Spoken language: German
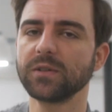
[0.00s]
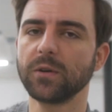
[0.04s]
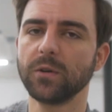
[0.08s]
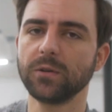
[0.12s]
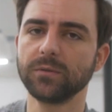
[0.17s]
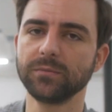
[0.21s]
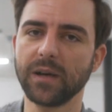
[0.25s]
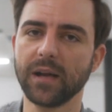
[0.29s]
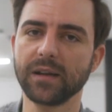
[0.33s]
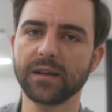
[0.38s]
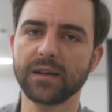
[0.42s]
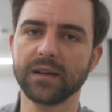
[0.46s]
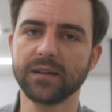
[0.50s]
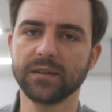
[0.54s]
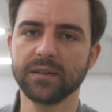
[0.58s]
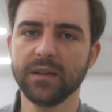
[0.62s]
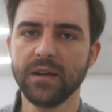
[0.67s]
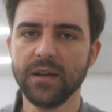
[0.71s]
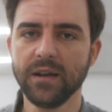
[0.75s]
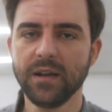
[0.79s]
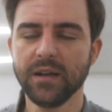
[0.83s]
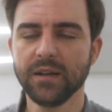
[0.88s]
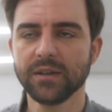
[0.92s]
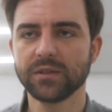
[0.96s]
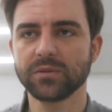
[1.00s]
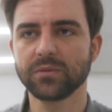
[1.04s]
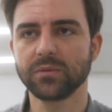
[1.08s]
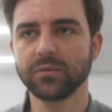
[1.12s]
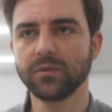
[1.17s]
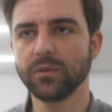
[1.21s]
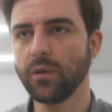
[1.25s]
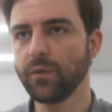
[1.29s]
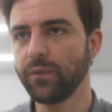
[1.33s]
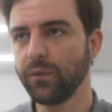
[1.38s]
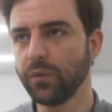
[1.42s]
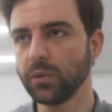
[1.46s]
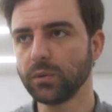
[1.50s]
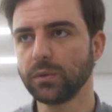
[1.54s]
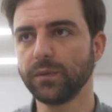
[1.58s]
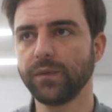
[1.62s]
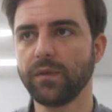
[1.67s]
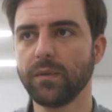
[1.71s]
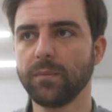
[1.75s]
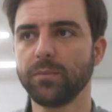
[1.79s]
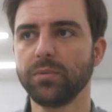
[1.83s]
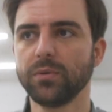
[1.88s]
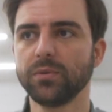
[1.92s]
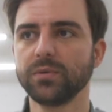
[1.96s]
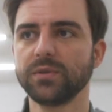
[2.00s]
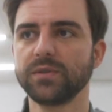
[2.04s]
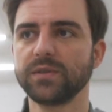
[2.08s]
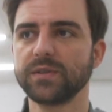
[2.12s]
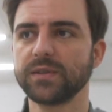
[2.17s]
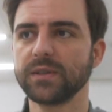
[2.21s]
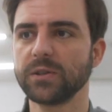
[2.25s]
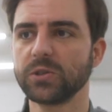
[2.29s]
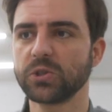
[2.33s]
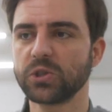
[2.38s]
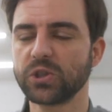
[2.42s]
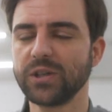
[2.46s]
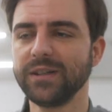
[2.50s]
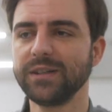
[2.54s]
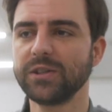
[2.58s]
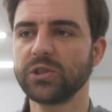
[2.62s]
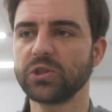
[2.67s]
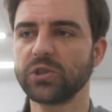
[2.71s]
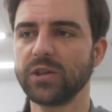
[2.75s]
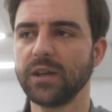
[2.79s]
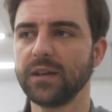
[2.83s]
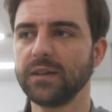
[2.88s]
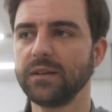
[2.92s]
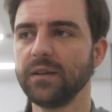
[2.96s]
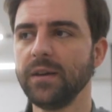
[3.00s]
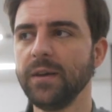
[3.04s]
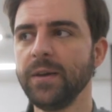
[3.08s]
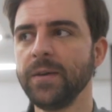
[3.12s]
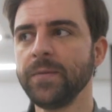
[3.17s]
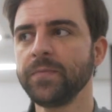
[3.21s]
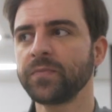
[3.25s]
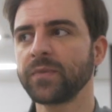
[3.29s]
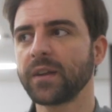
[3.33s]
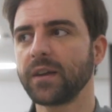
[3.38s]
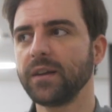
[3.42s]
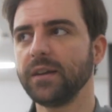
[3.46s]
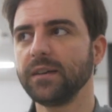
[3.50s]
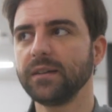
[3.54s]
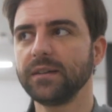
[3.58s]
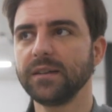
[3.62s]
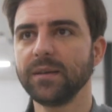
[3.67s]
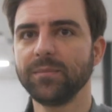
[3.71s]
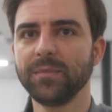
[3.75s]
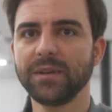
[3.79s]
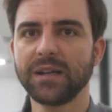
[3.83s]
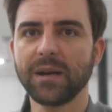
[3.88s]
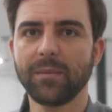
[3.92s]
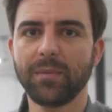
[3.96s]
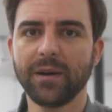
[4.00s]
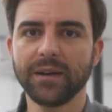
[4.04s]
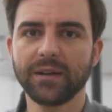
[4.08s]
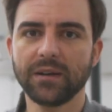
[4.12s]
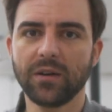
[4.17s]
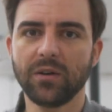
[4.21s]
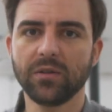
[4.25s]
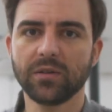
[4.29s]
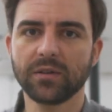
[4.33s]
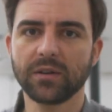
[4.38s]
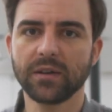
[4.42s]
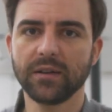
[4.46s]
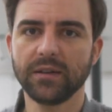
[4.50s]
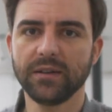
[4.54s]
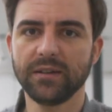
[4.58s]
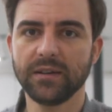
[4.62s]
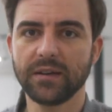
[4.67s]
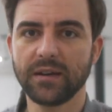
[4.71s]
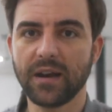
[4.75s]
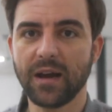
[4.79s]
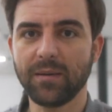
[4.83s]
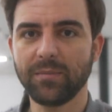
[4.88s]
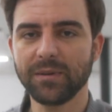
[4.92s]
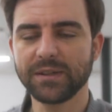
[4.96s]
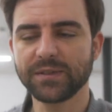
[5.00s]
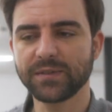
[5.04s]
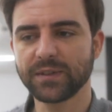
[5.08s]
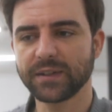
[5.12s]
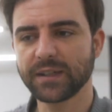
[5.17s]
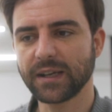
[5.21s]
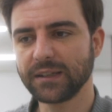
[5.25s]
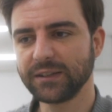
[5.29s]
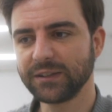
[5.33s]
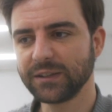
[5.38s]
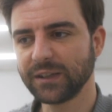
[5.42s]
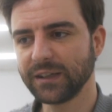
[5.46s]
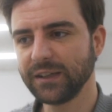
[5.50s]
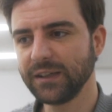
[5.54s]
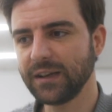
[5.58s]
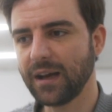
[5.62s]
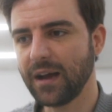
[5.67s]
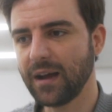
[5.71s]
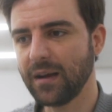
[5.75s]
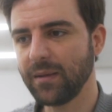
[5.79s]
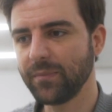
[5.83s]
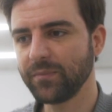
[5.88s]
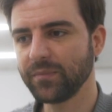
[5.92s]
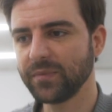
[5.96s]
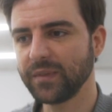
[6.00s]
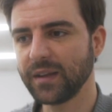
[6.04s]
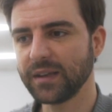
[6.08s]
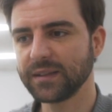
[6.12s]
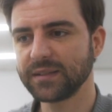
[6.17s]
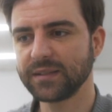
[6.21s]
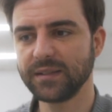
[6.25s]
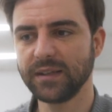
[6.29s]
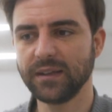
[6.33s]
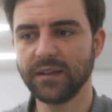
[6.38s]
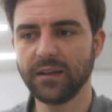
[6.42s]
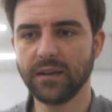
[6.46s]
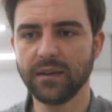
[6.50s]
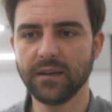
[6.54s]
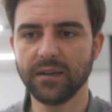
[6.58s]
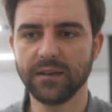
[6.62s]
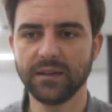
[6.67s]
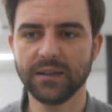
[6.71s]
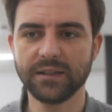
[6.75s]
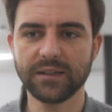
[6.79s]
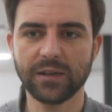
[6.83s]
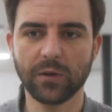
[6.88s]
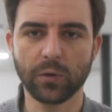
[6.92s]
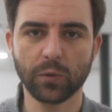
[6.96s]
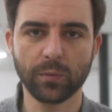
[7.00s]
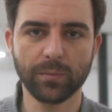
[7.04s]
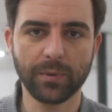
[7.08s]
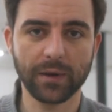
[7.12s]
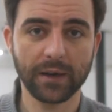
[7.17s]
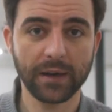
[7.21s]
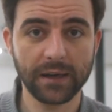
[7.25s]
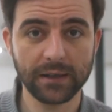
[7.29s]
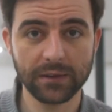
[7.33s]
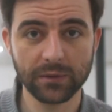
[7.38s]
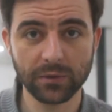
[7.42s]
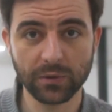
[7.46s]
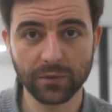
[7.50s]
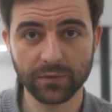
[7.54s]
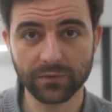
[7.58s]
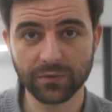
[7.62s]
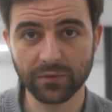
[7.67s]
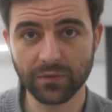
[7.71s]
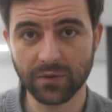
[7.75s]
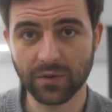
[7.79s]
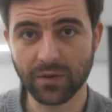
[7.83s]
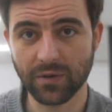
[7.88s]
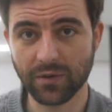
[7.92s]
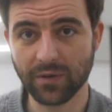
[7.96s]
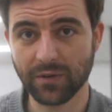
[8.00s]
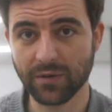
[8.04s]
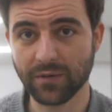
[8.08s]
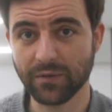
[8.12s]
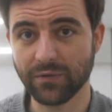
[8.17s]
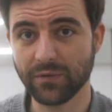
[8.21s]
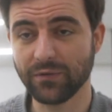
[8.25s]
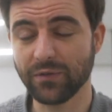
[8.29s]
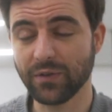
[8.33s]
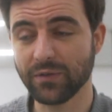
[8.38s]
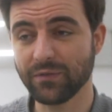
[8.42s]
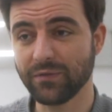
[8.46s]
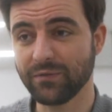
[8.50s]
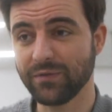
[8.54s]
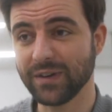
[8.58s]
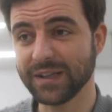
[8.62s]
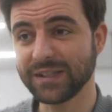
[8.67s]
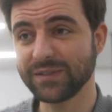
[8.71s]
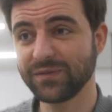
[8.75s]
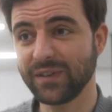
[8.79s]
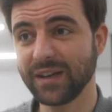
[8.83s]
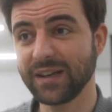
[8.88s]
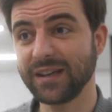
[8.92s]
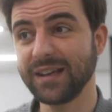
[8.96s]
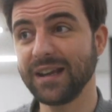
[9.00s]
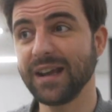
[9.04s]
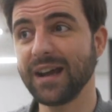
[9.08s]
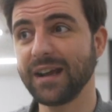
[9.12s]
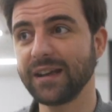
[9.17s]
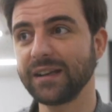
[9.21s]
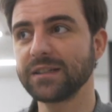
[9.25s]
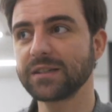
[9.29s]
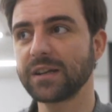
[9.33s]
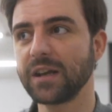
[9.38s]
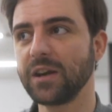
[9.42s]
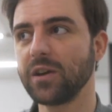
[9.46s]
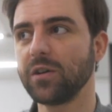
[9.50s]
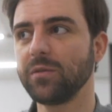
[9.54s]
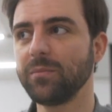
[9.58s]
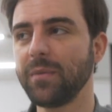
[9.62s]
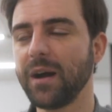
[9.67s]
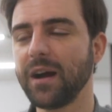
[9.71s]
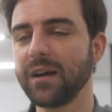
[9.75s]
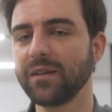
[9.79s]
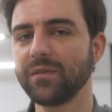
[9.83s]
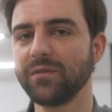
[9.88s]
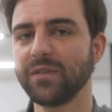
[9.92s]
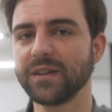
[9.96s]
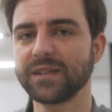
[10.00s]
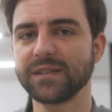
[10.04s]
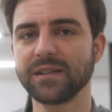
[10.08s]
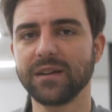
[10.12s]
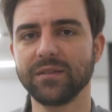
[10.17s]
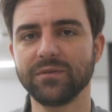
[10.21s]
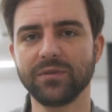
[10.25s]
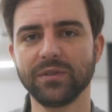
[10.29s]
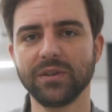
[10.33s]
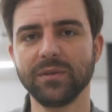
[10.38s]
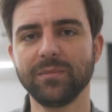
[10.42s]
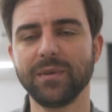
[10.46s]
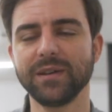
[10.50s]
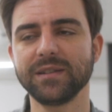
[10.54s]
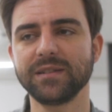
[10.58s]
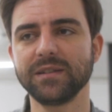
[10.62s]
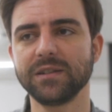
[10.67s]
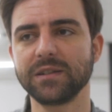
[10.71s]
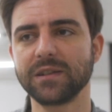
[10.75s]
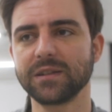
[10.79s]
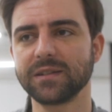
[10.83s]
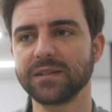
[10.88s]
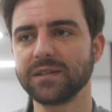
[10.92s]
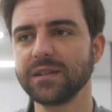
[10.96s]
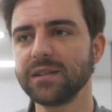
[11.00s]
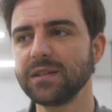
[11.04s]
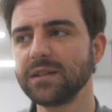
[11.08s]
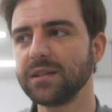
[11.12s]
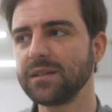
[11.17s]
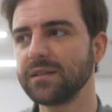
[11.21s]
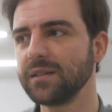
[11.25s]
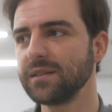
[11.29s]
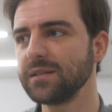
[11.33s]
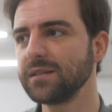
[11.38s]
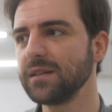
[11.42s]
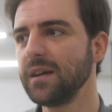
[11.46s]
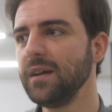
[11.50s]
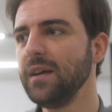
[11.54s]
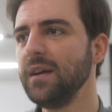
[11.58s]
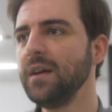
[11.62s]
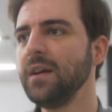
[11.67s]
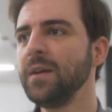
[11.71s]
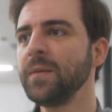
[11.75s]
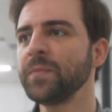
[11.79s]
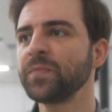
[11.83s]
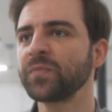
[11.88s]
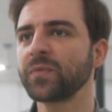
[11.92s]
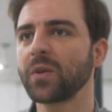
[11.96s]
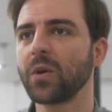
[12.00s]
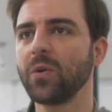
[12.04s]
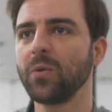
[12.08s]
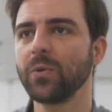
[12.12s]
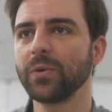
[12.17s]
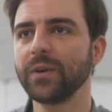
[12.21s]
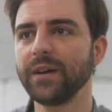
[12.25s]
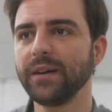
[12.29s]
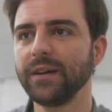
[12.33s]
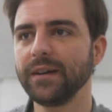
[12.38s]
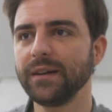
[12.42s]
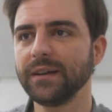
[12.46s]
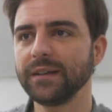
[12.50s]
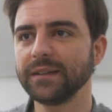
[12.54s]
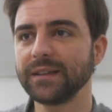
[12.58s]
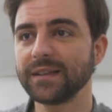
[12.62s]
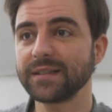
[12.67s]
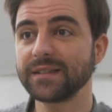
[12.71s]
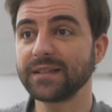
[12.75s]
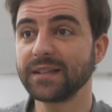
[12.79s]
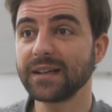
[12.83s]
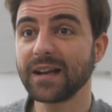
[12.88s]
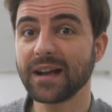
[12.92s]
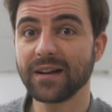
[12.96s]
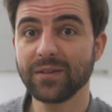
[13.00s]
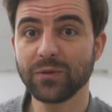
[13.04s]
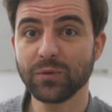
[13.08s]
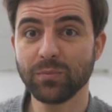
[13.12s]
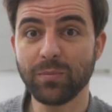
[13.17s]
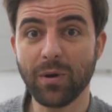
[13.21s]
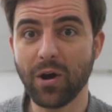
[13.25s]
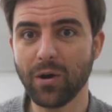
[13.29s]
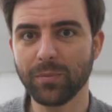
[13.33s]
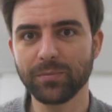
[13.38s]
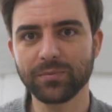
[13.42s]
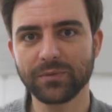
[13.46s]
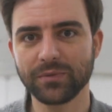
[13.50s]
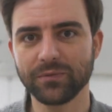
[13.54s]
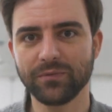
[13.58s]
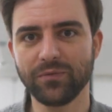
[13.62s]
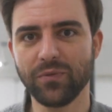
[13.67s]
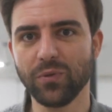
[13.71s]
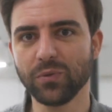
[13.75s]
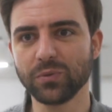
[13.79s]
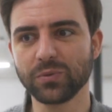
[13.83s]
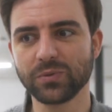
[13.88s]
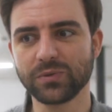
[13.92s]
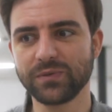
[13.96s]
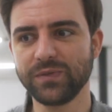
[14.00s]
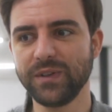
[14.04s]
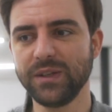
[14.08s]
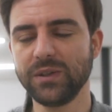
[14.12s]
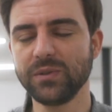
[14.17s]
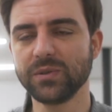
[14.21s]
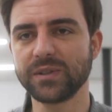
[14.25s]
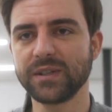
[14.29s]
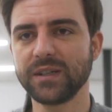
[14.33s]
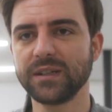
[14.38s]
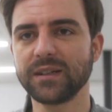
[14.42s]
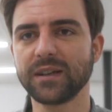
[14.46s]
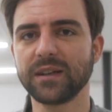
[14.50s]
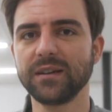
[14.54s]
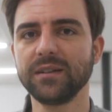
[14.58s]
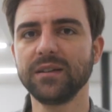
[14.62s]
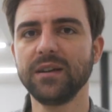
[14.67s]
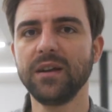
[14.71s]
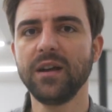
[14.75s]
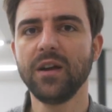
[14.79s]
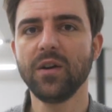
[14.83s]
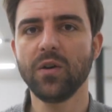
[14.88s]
auch im Eingang so ein Fotoverbotsschild steht, äh, die Mitarbeiter auch in den Arbeitsverträgen drin haben, dass sie nicht darüber reden dürfen, äh, was wir hier eigentlich genau machen, was ja für die meisten nicht ersichtlich ist, oder äh, dass sie überhaupt Fotos, Videos hier drin